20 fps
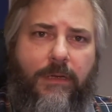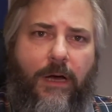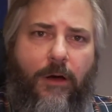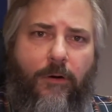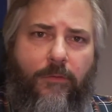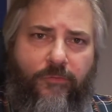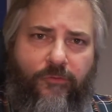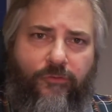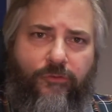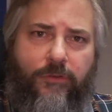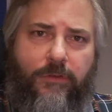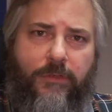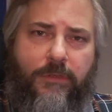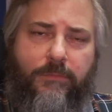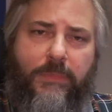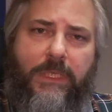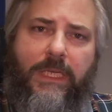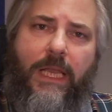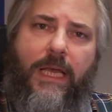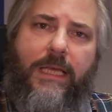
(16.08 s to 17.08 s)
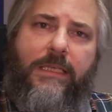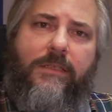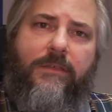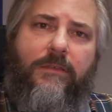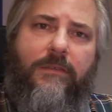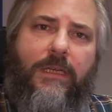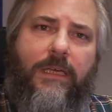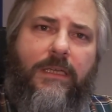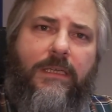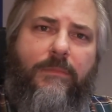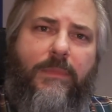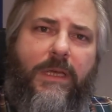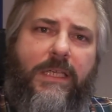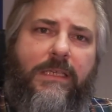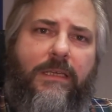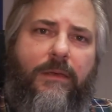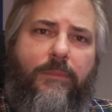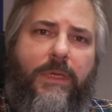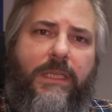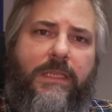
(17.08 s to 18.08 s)
aufstocken mit Leistungen nach dem
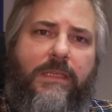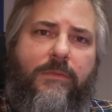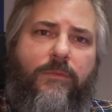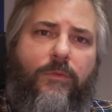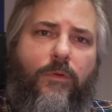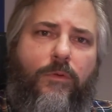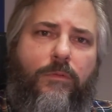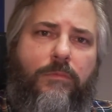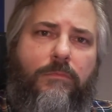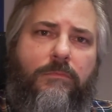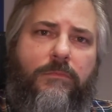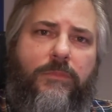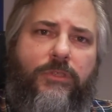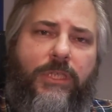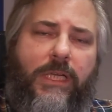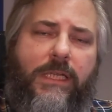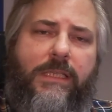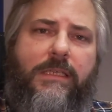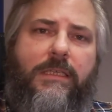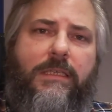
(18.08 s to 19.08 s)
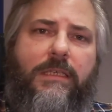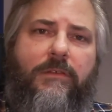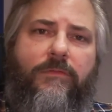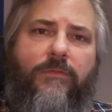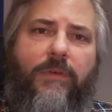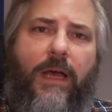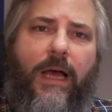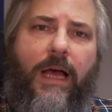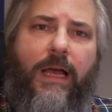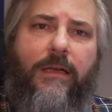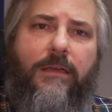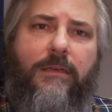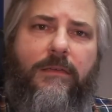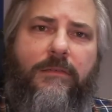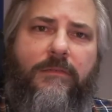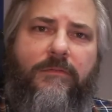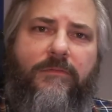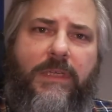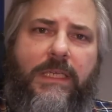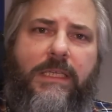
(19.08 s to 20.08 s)
SGB II, stellt sich die
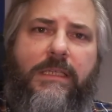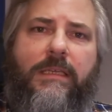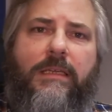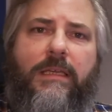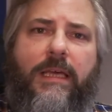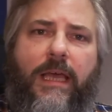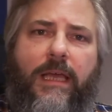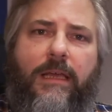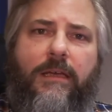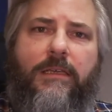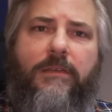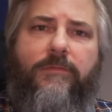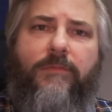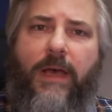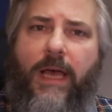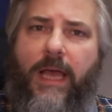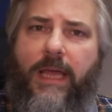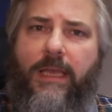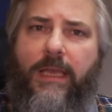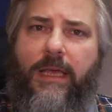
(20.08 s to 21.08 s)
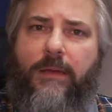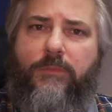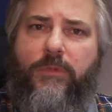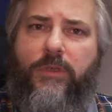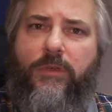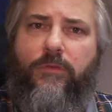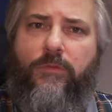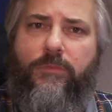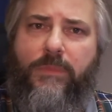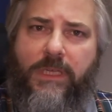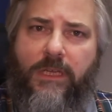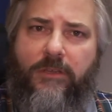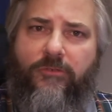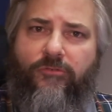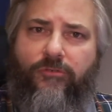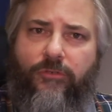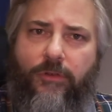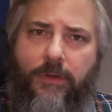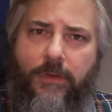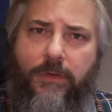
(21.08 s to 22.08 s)
Frage, wie sind eigentlich vereinnahmte
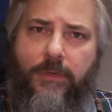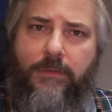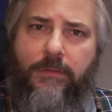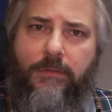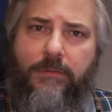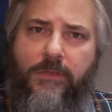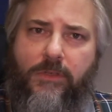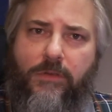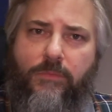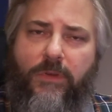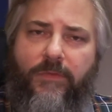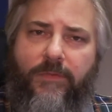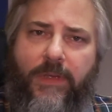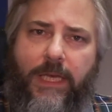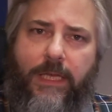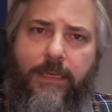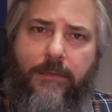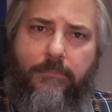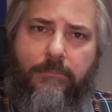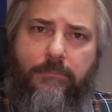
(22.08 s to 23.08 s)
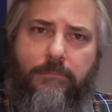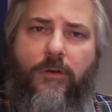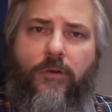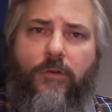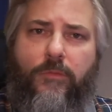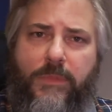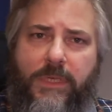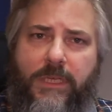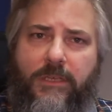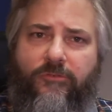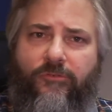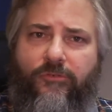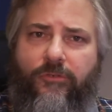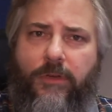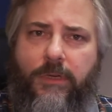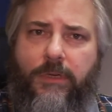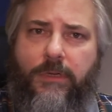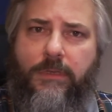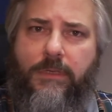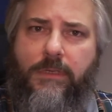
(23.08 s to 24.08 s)
Umsatzsteuern zu bewerten?
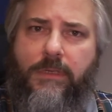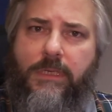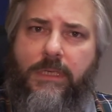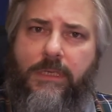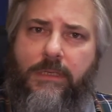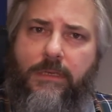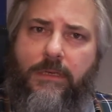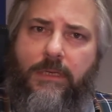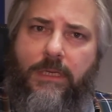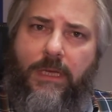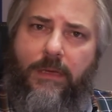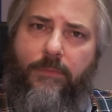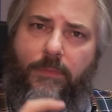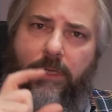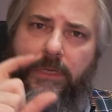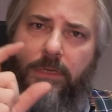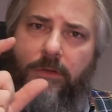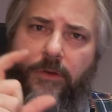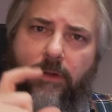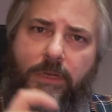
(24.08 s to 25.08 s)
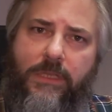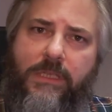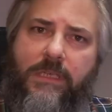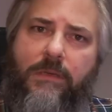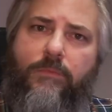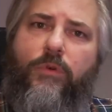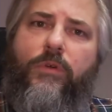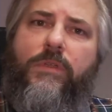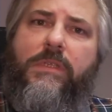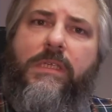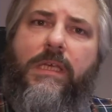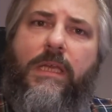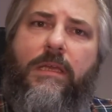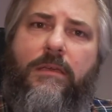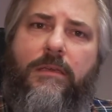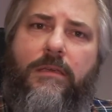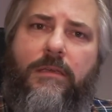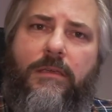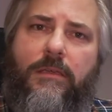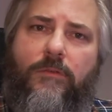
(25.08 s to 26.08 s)
Umsatzsteuer ist, sind ja immer die 19
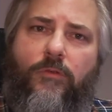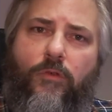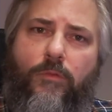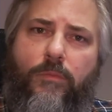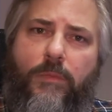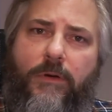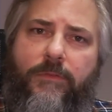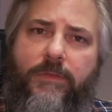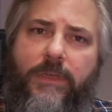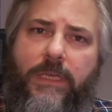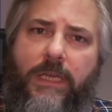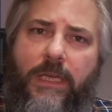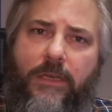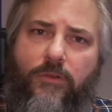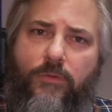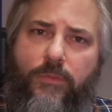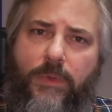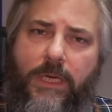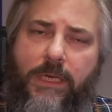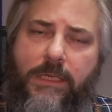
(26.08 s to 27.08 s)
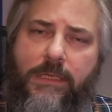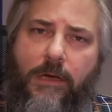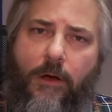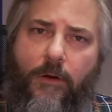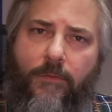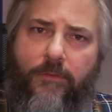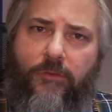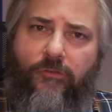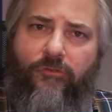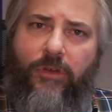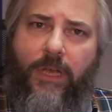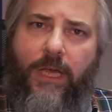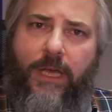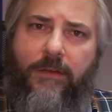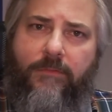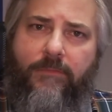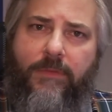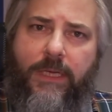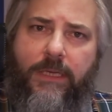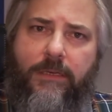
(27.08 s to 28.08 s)
Prozent, die oben auf den Nettopreis
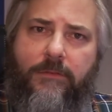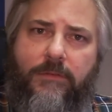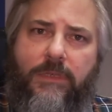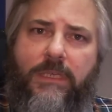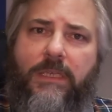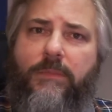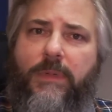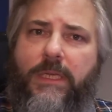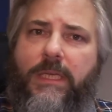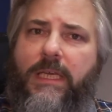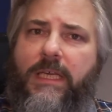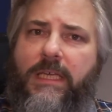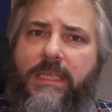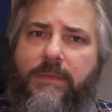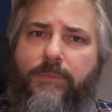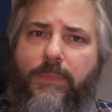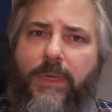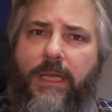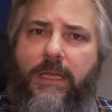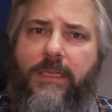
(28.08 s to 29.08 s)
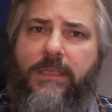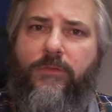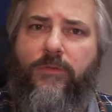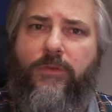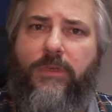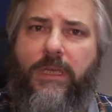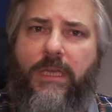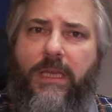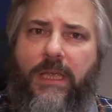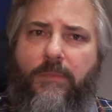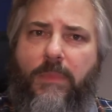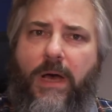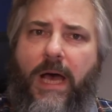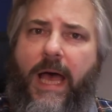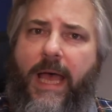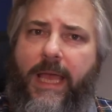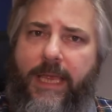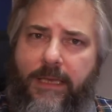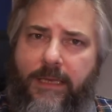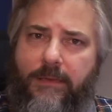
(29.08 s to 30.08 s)
aufgeschlagen werden und die man erstmal als
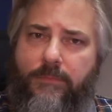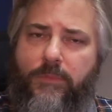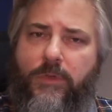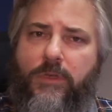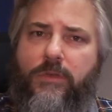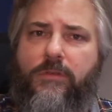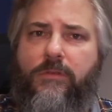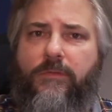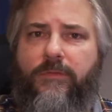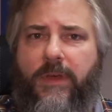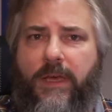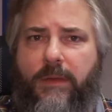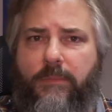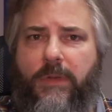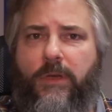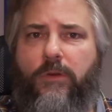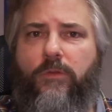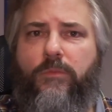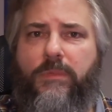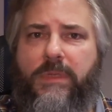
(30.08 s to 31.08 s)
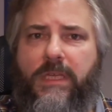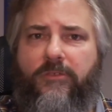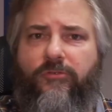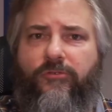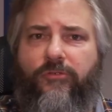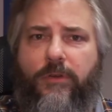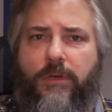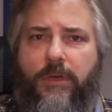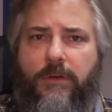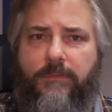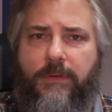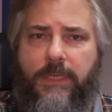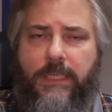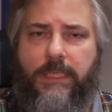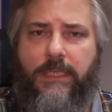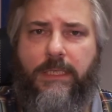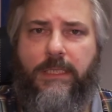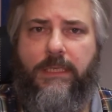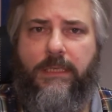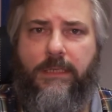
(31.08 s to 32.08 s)
Unternehmer einnimmt, sofern man
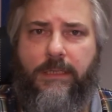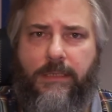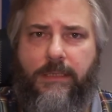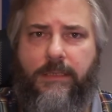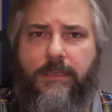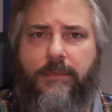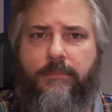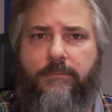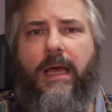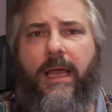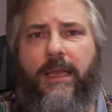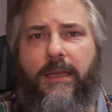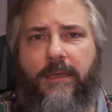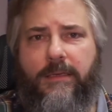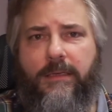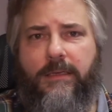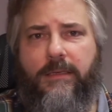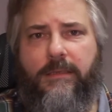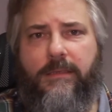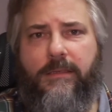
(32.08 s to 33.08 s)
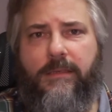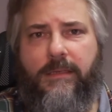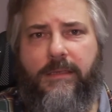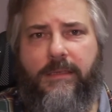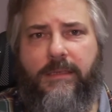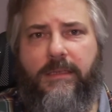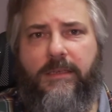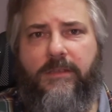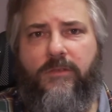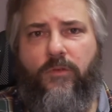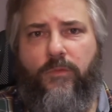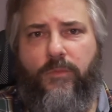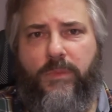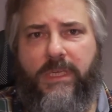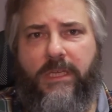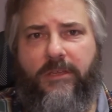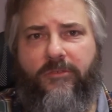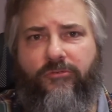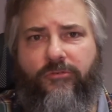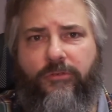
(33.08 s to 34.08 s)
umsatzsteuerpflichtig ist. Allerdings ist diese
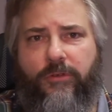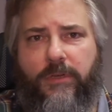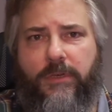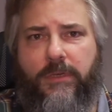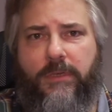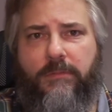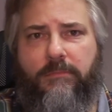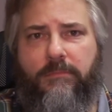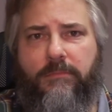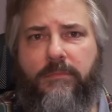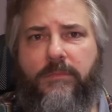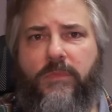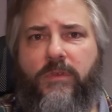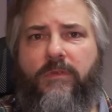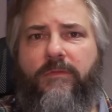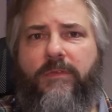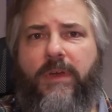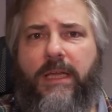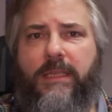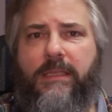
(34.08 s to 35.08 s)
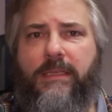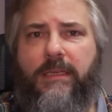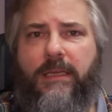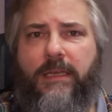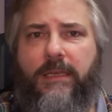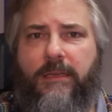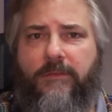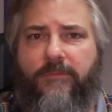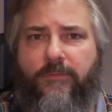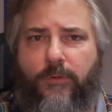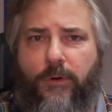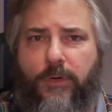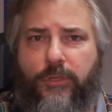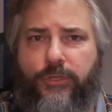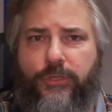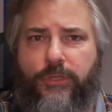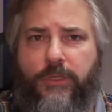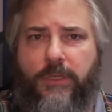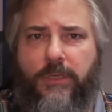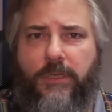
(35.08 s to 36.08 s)
Umsatzsteuer, sofern sie denn die
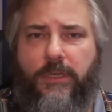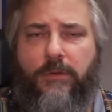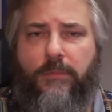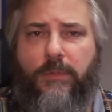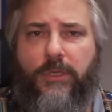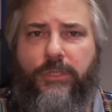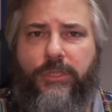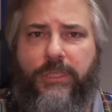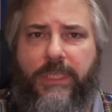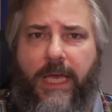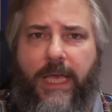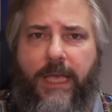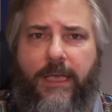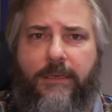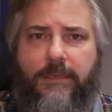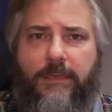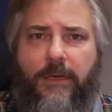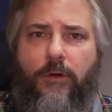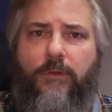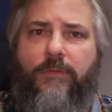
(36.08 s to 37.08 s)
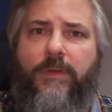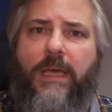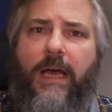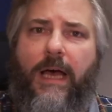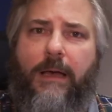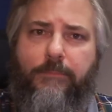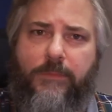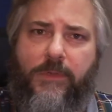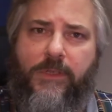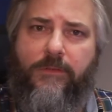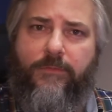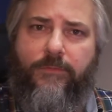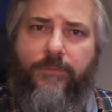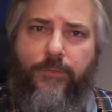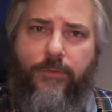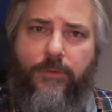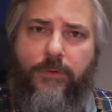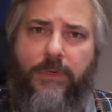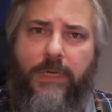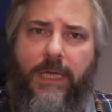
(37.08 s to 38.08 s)
Vorsteuer übersteigt, auch wieder
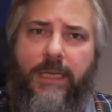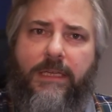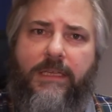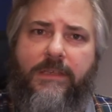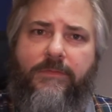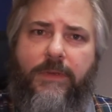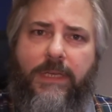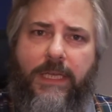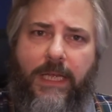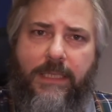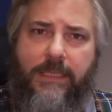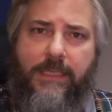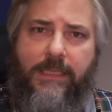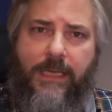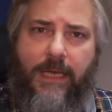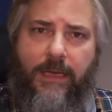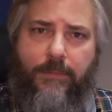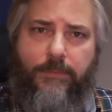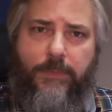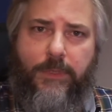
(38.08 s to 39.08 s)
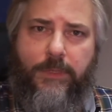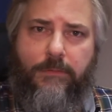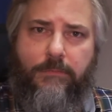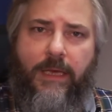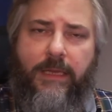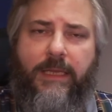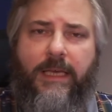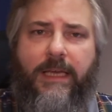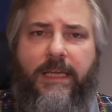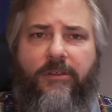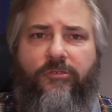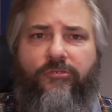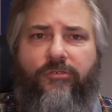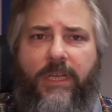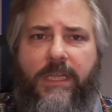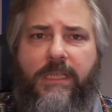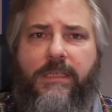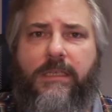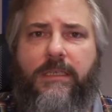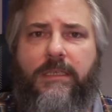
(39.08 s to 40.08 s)
abzuführen an das Finanzamt. Daher
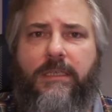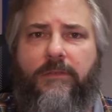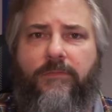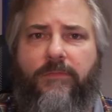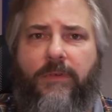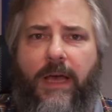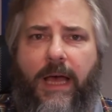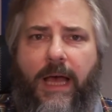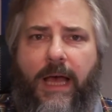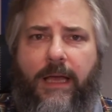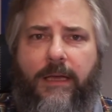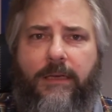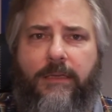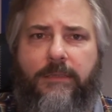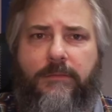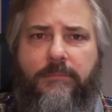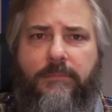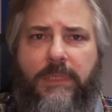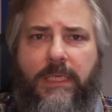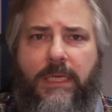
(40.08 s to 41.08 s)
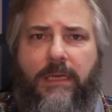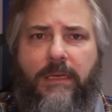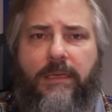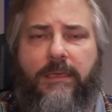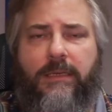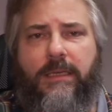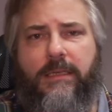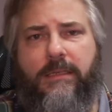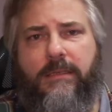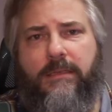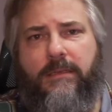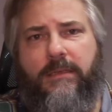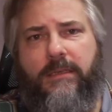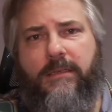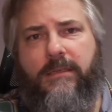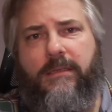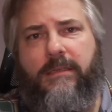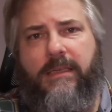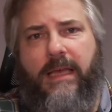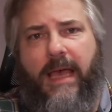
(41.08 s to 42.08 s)
stellt sich die Frage, dass
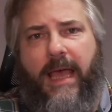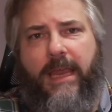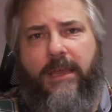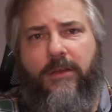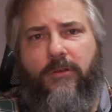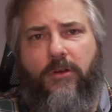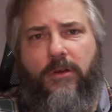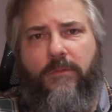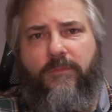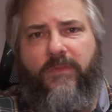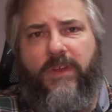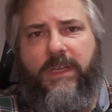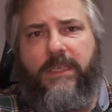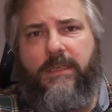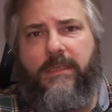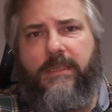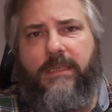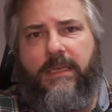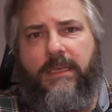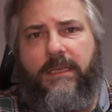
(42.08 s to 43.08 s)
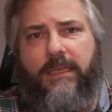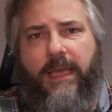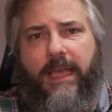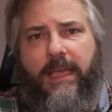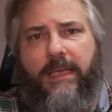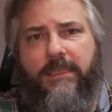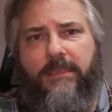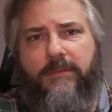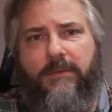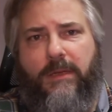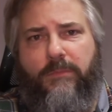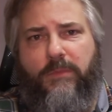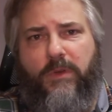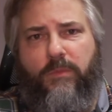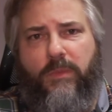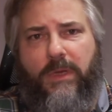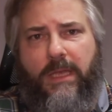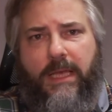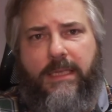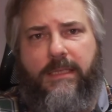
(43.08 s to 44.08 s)
dieses Einkommen, welches ja direkt
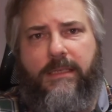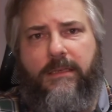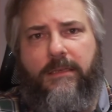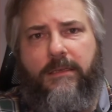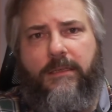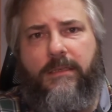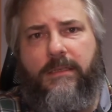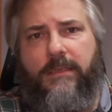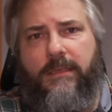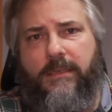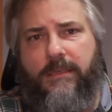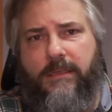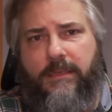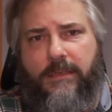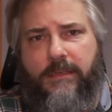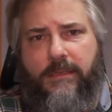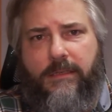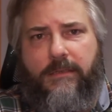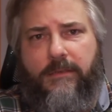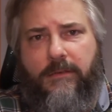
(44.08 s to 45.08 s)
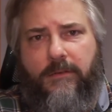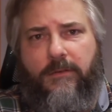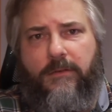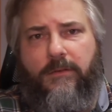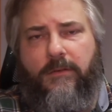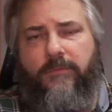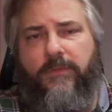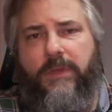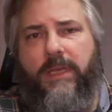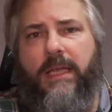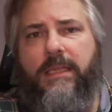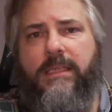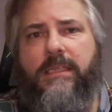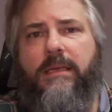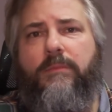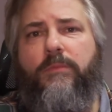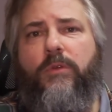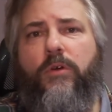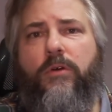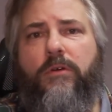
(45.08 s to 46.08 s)
damit belastet ist, dass das
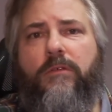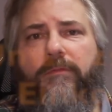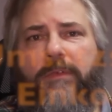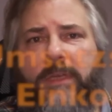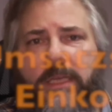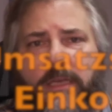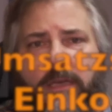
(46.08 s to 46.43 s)
Finanzamt irgendwann